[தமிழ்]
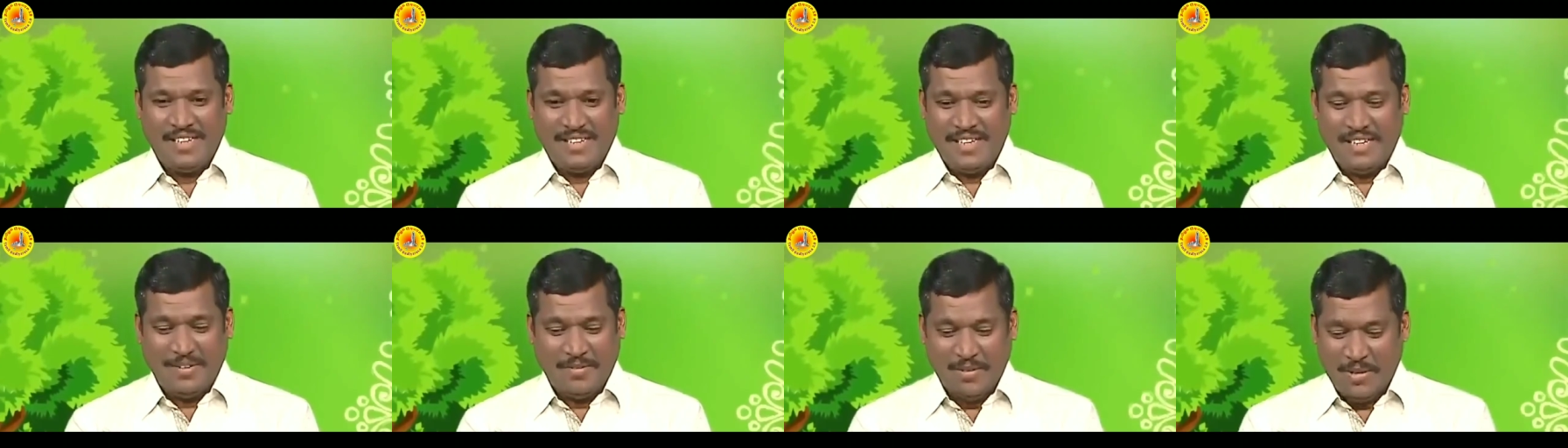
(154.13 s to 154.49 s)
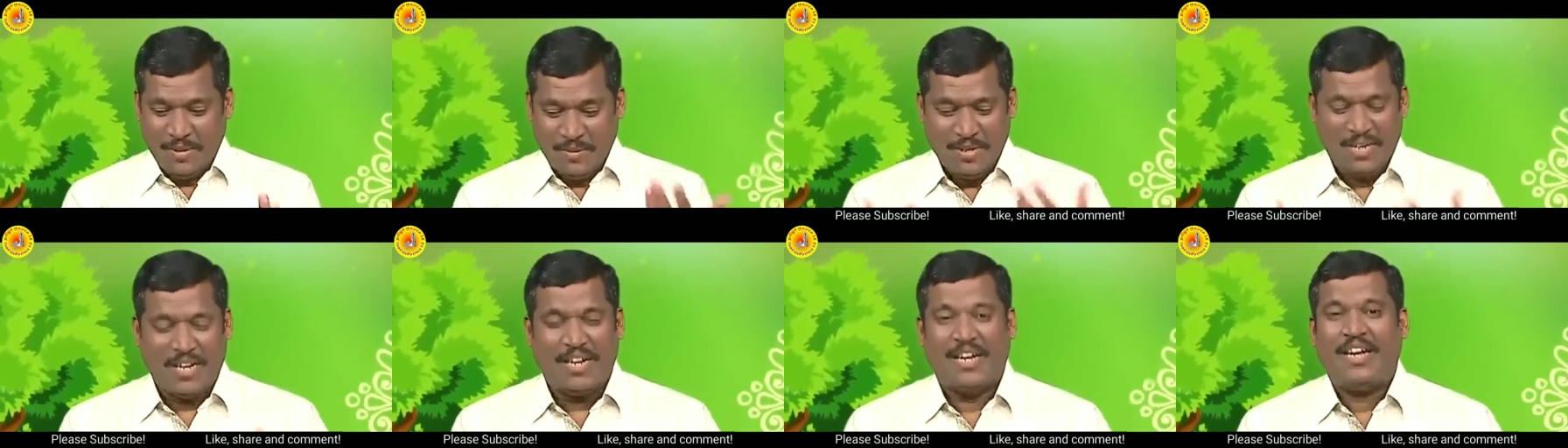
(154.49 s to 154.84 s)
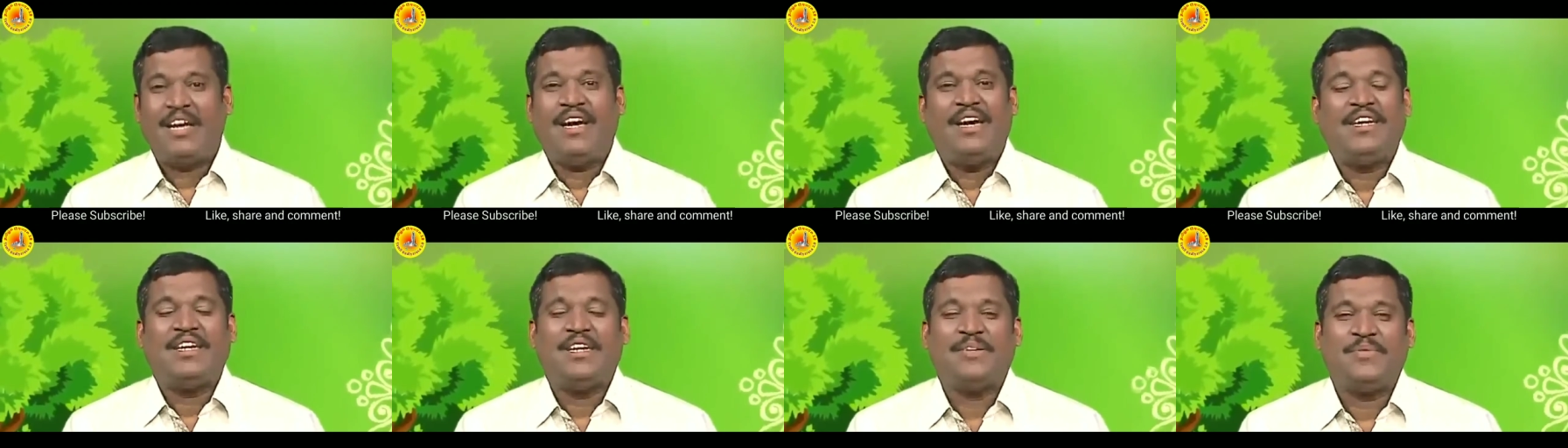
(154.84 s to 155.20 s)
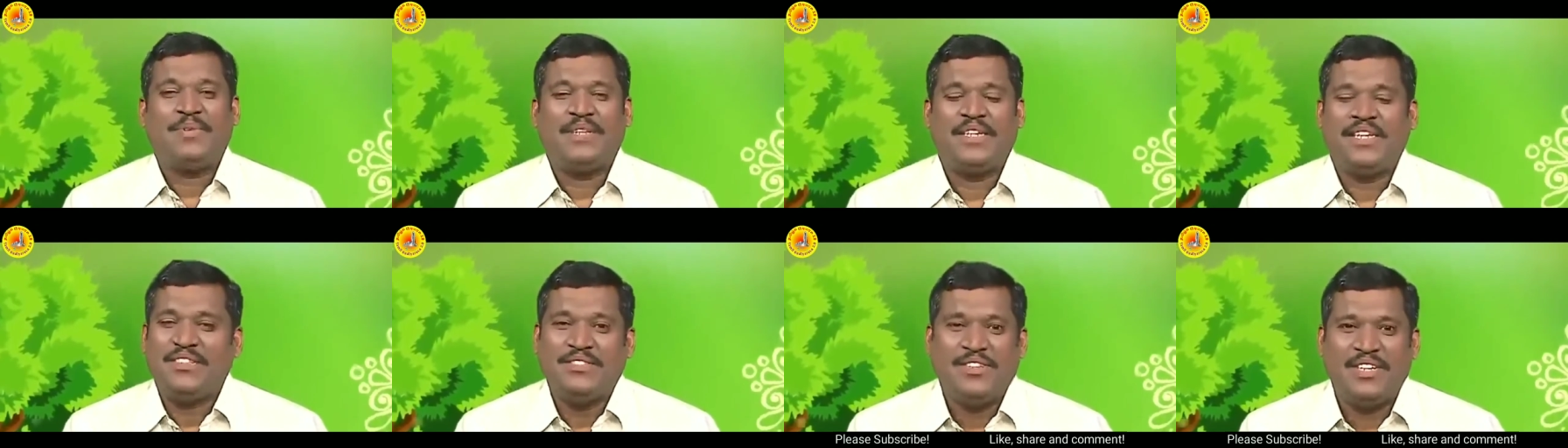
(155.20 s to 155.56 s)
நான் இவ்வளோ பெரிய ஆளாக ஆயிருக்க
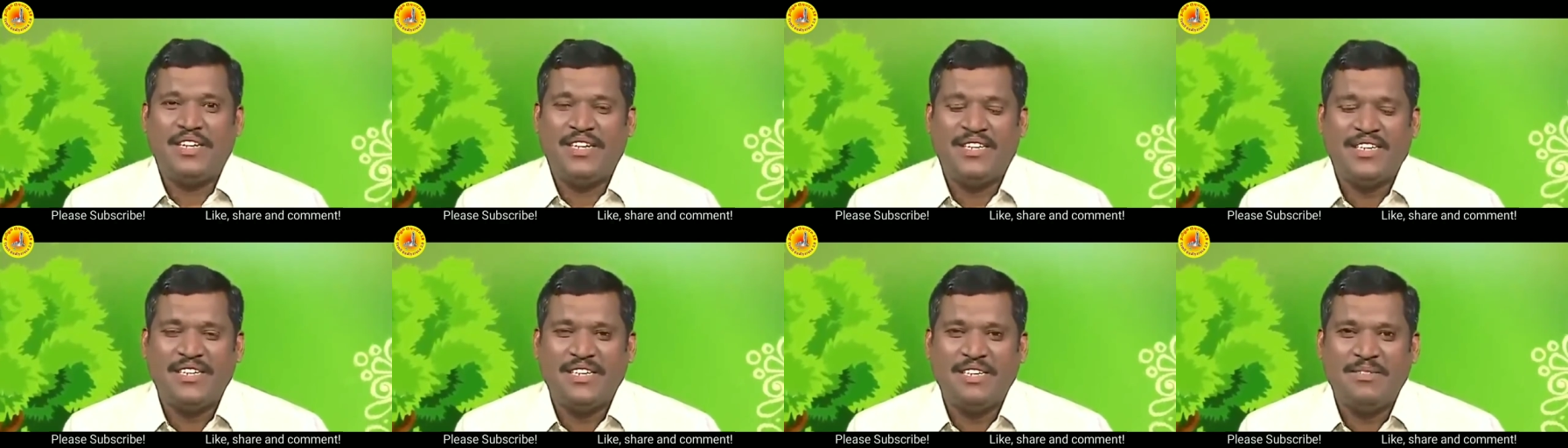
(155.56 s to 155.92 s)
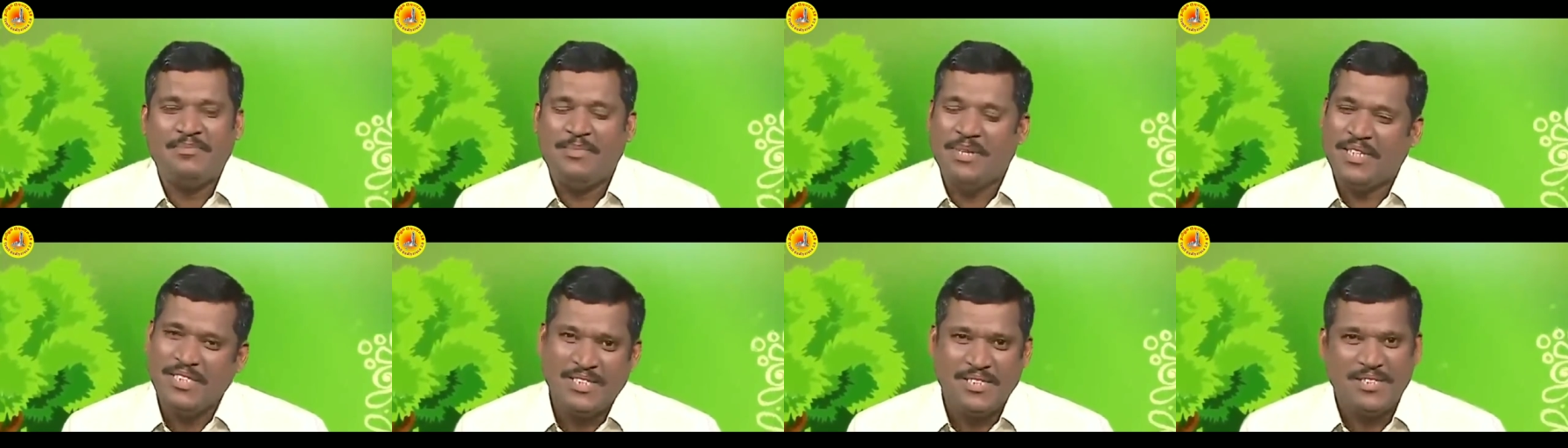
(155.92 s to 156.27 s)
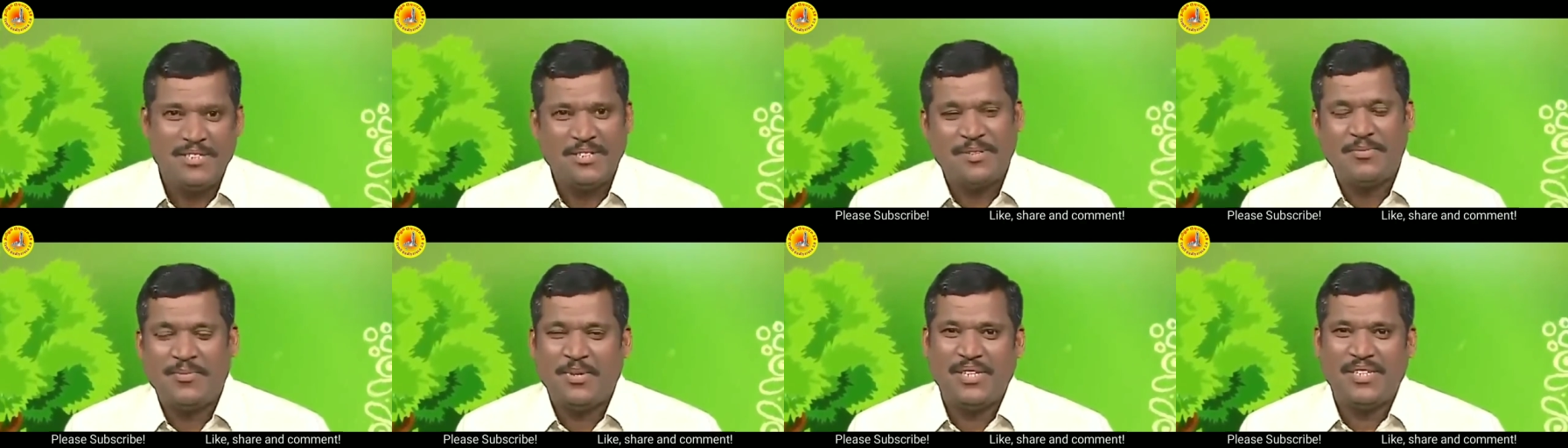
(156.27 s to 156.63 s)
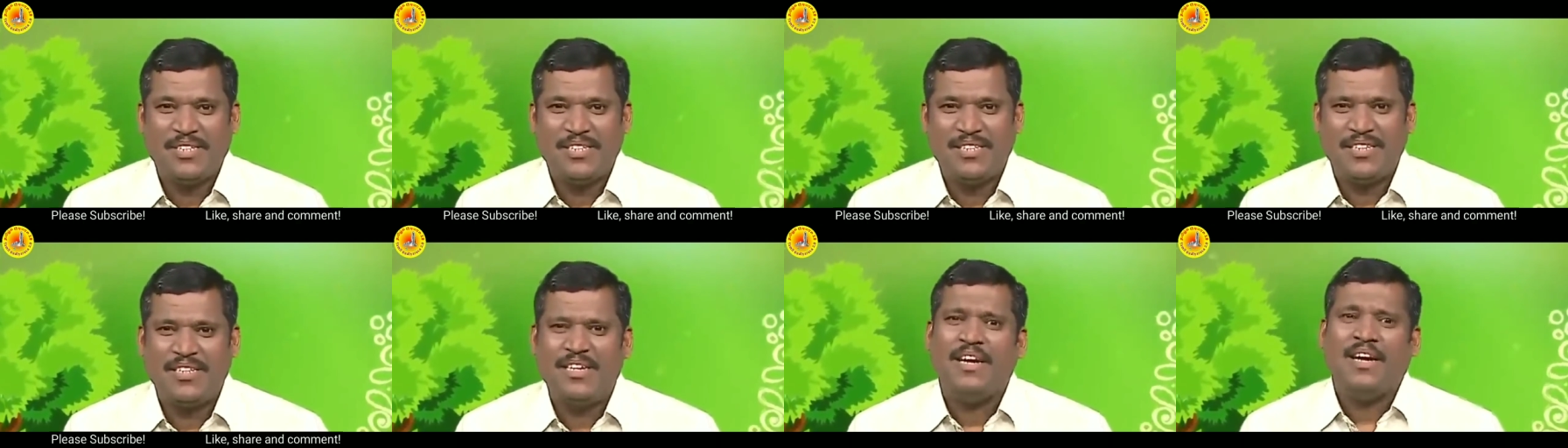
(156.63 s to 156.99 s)
மாட்டேன்னு சொல்லிட்டு பேசிகிட்டு இருக்கும்
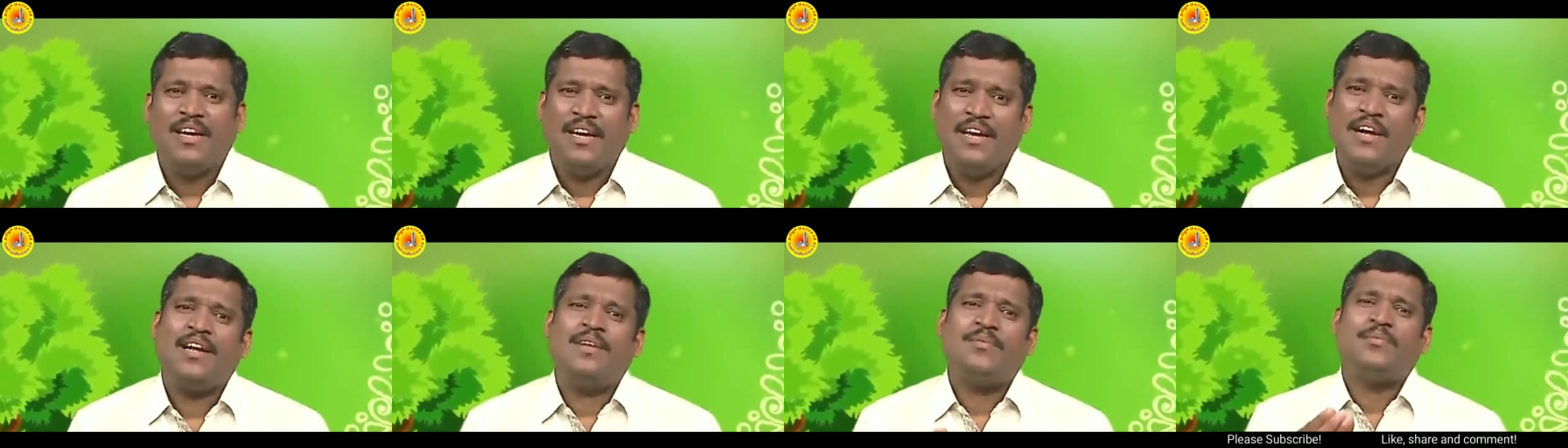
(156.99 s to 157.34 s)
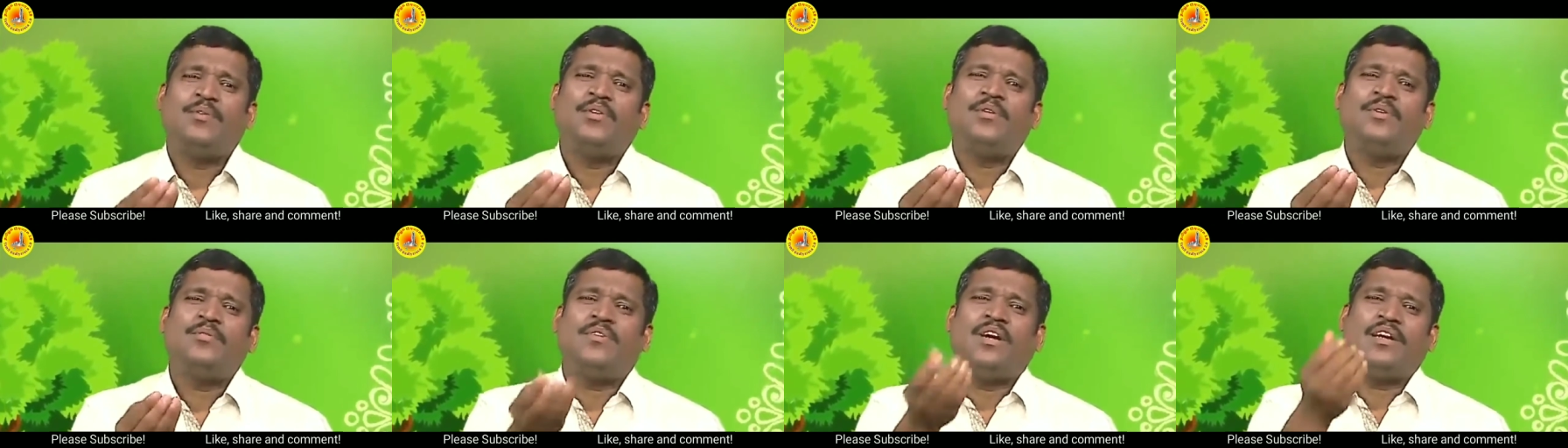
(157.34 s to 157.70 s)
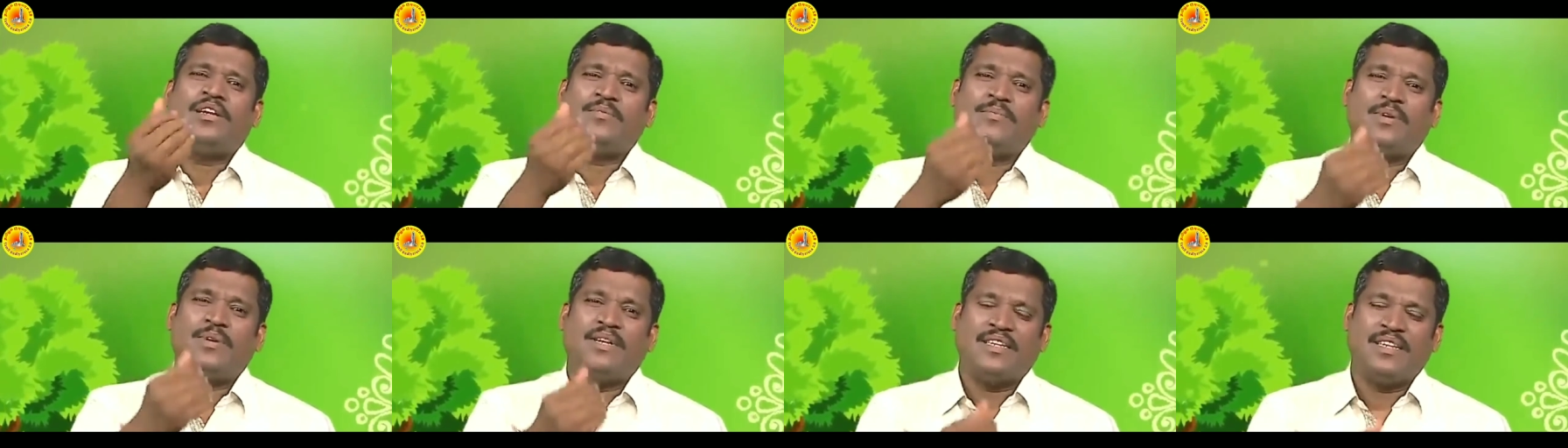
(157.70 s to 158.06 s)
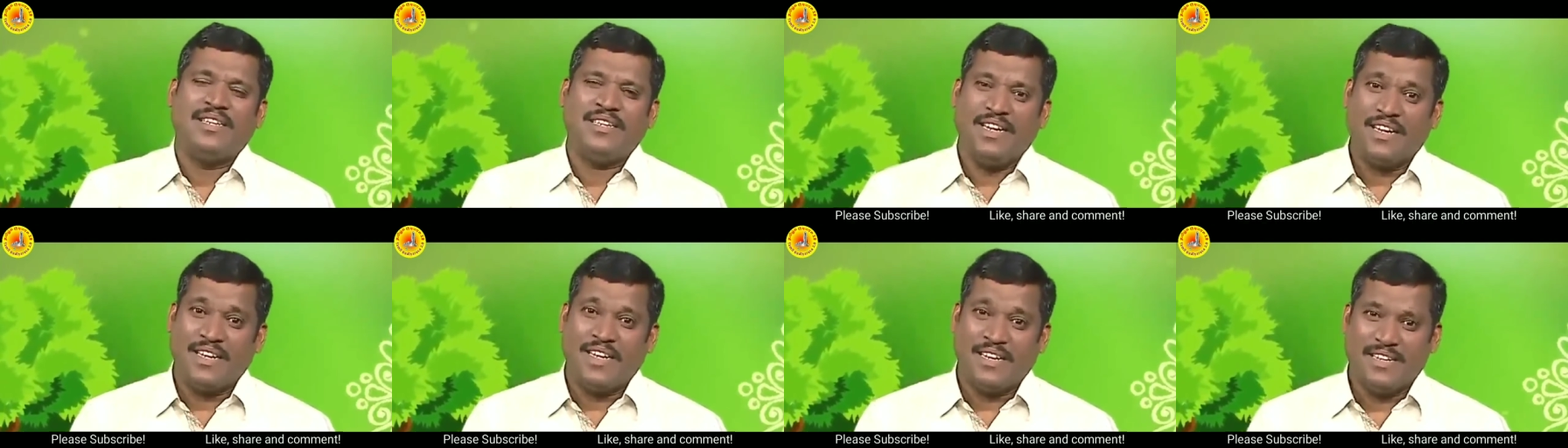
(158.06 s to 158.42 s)
பொழுது என்னடா முகம் வாட்டமாக
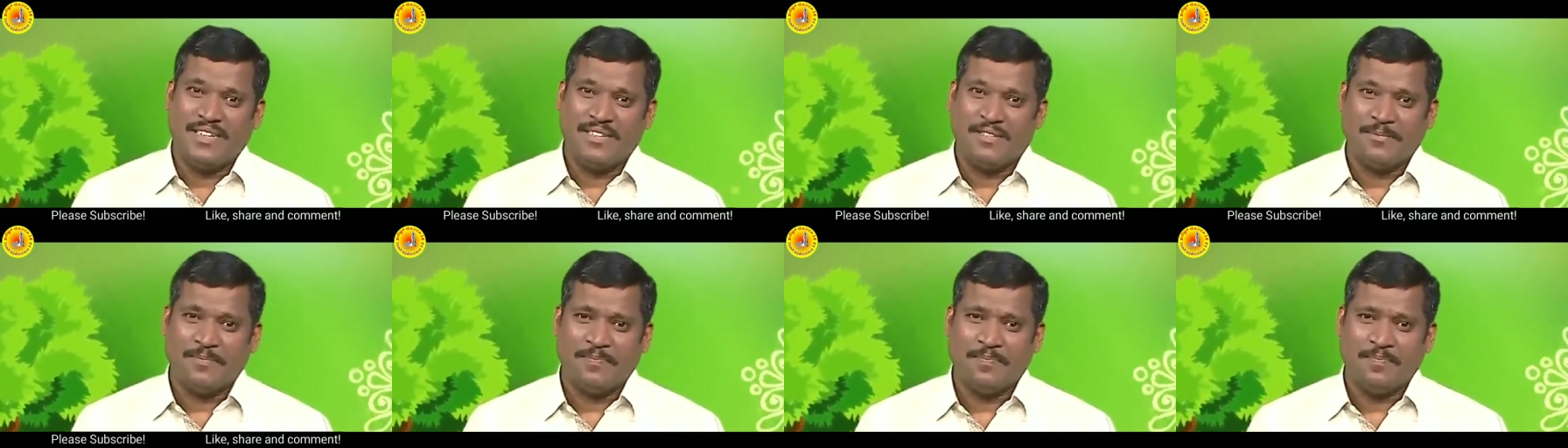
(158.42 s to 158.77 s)
இருக்குன்னு கேட்குறாரு